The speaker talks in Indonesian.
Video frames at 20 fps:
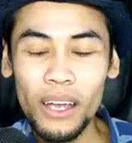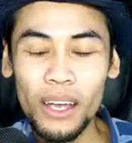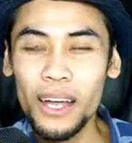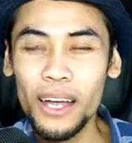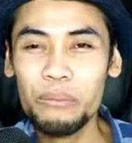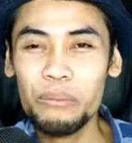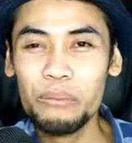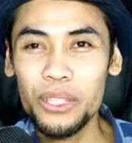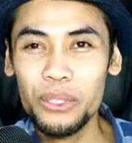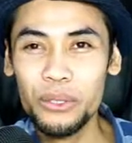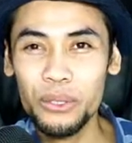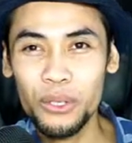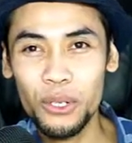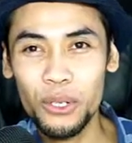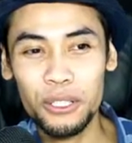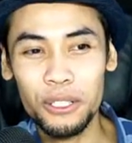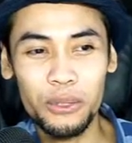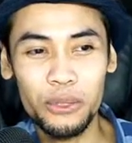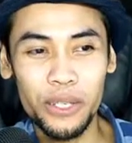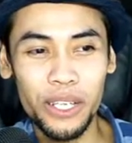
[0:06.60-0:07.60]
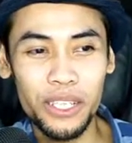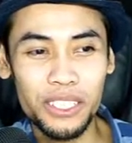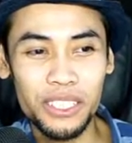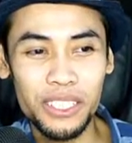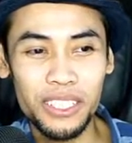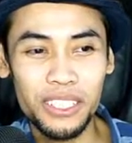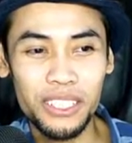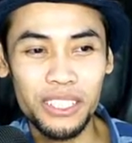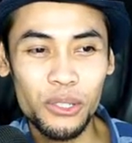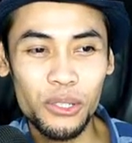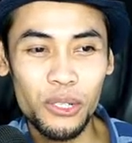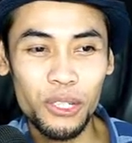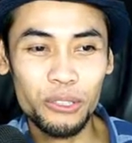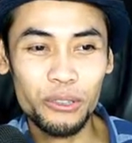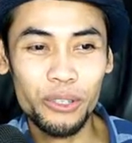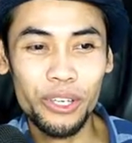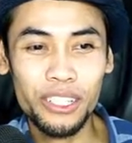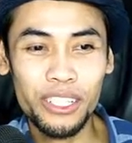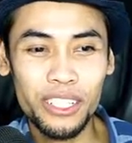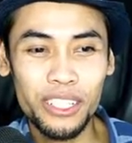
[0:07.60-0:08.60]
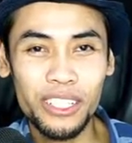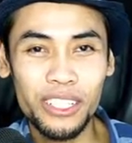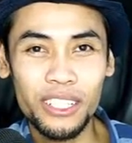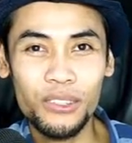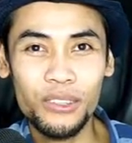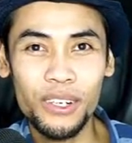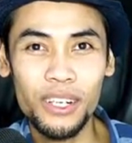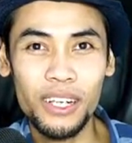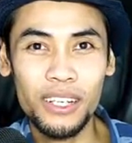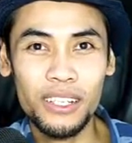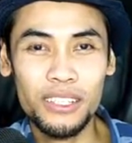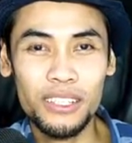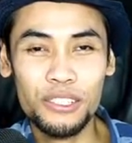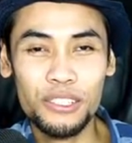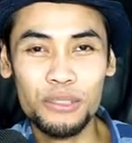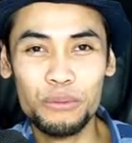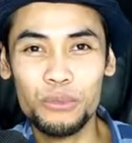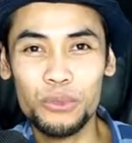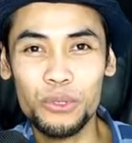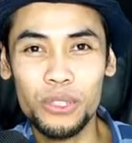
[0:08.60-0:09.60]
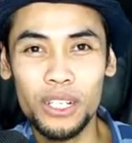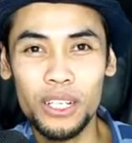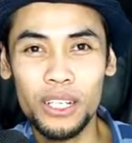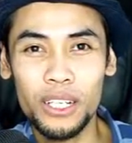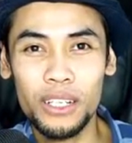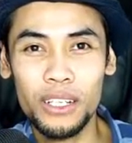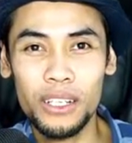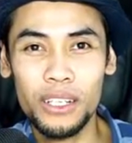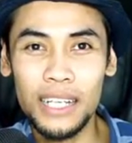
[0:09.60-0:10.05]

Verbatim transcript: Apa itu call to action? Call to action itu adalah sebuah